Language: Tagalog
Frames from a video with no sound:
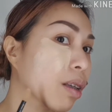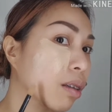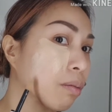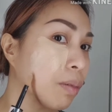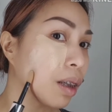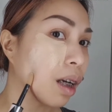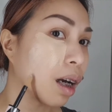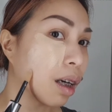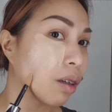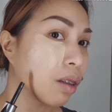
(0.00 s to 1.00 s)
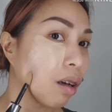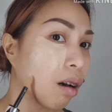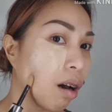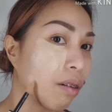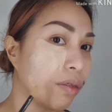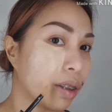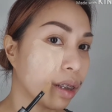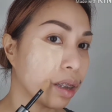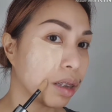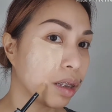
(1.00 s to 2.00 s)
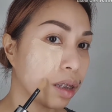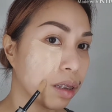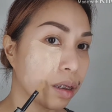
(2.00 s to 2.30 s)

kung magkakaroon ng coverage.